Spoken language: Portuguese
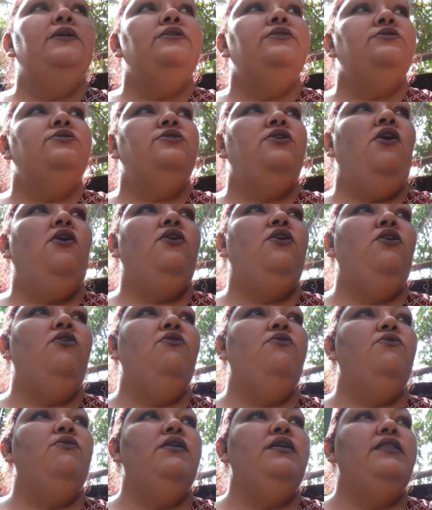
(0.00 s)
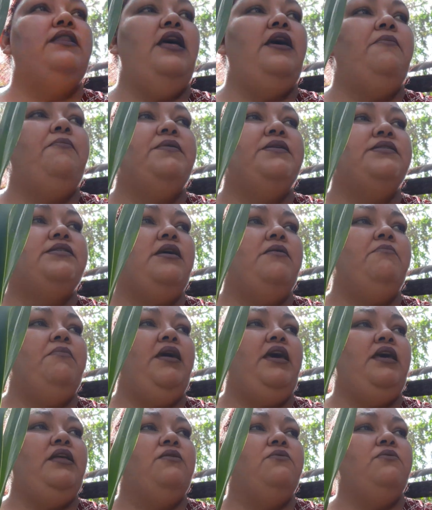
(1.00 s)
Só que eu andei
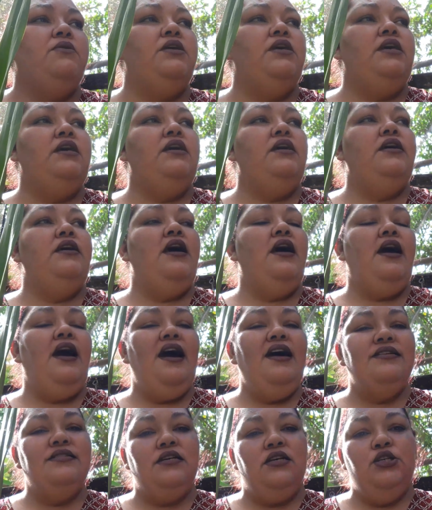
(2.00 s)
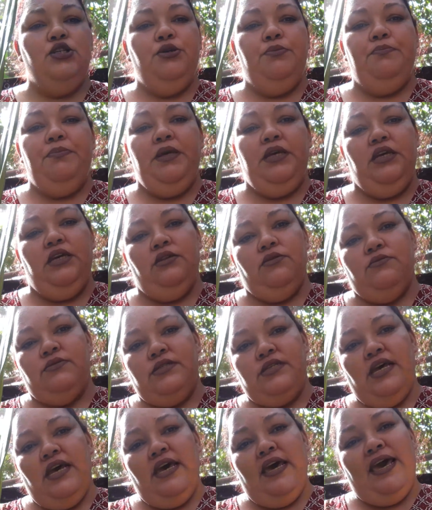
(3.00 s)
percebendo que a casca de pinos,